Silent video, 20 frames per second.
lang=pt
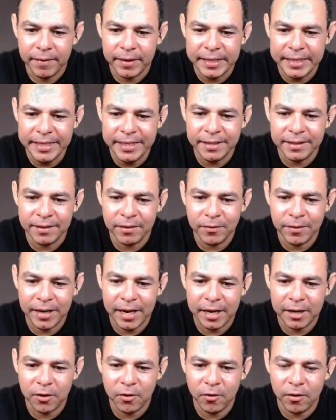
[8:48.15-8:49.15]
Ih, o
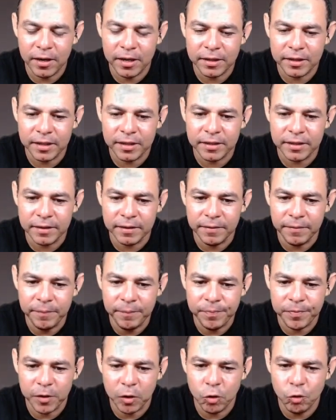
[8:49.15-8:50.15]
cara correndo ali.
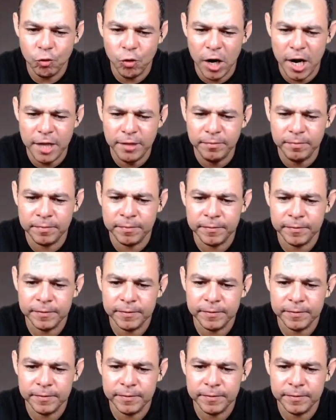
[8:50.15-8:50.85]
Run!